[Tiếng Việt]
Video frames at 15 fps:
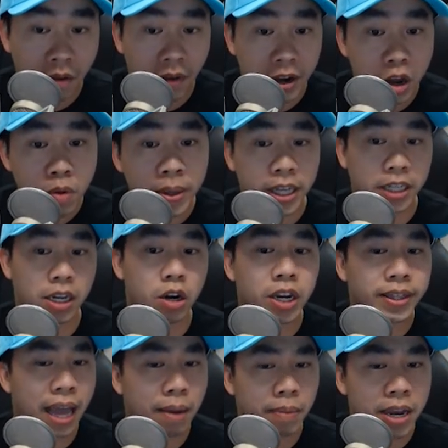và nếu mà thực sự
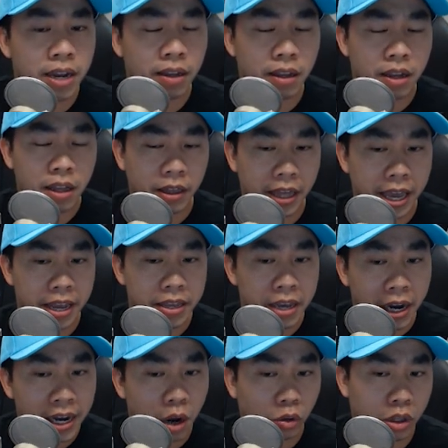nó tan biến thì
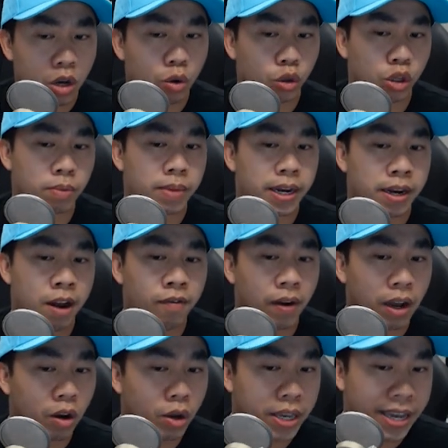những cái đầu tư của Jimmy nó
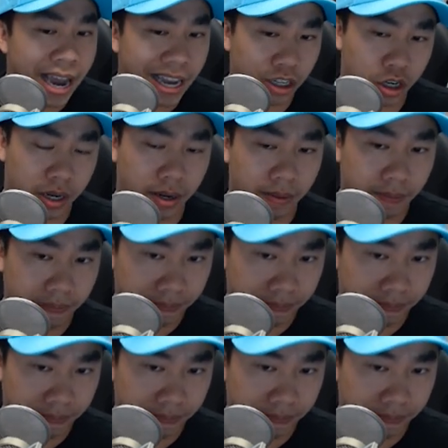vẫn có giá trị